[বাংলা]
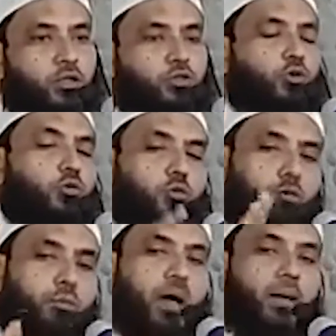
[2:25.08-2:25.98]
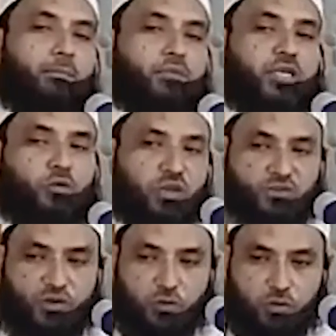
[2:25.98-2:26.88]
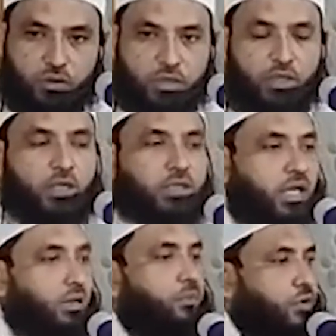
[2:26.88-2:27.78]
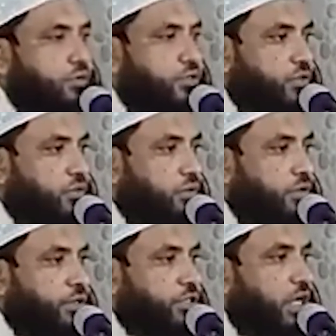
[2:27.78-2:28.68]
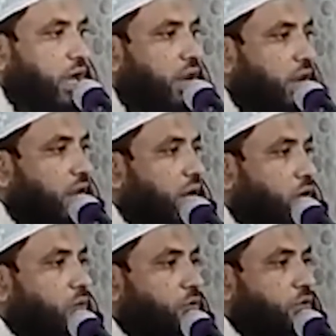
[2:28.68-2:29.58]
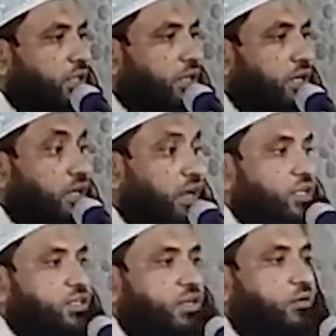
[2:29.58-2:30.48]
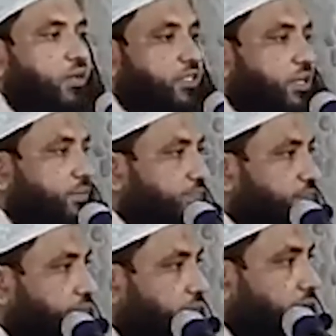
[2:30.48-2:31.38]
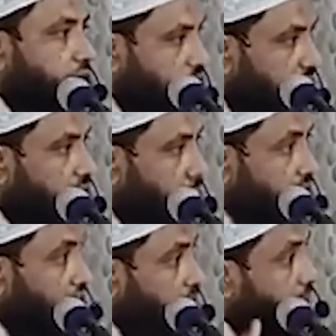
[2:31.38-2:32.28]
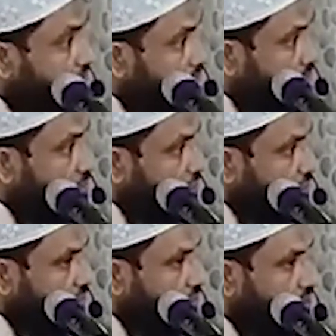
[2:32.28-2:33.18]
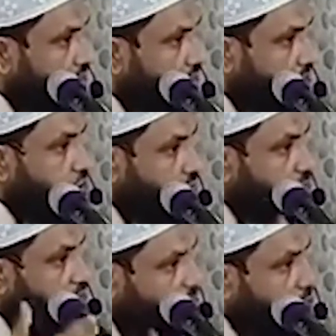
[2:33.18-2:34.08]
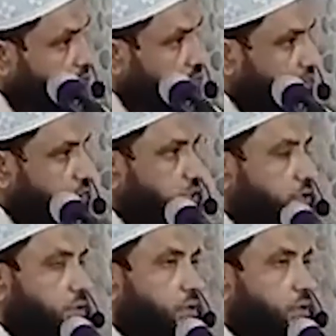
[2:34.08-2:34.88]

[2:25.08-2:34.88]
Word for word: যত বড় পাপ সে করে ফেলুক তারপরেও যেন সে আল্লাহর রহমত থেকে নিরাশ না হয়ে যায় এই জন্য আল্লাহ কথাটাকে বারবার বলেছেন কিছুক্ষণ পরপরই বলেছেন